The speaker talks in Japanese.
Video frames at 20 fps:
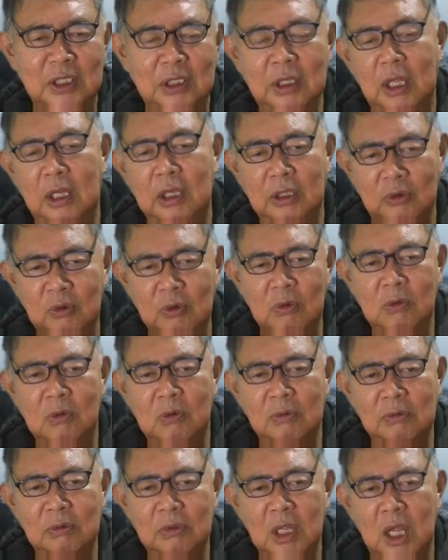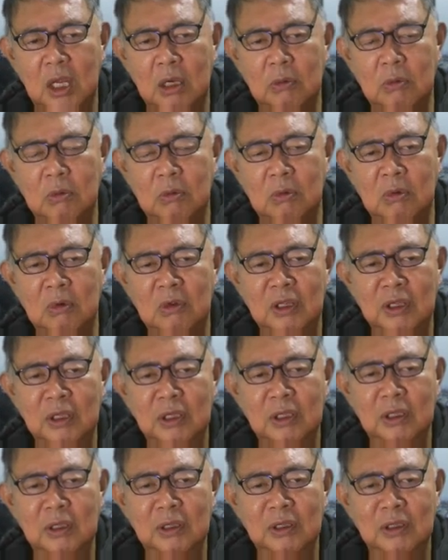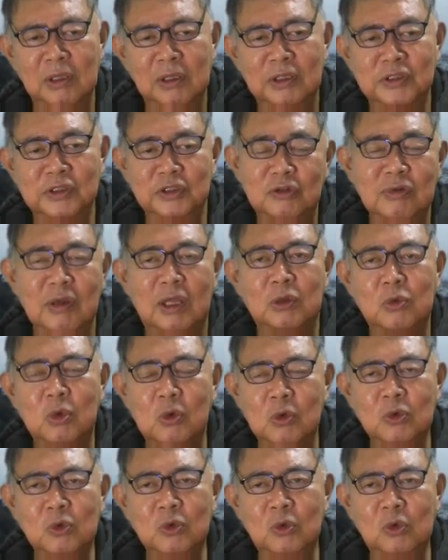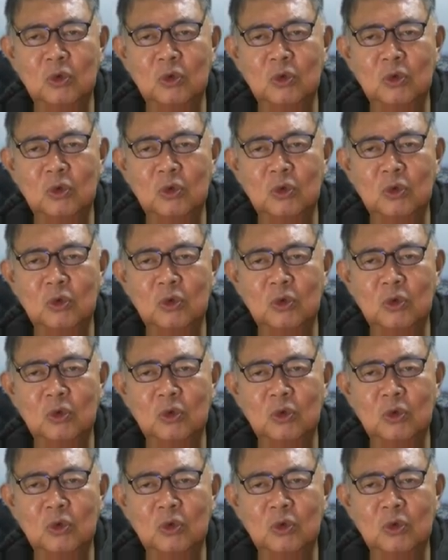だけど、あの、実は東京、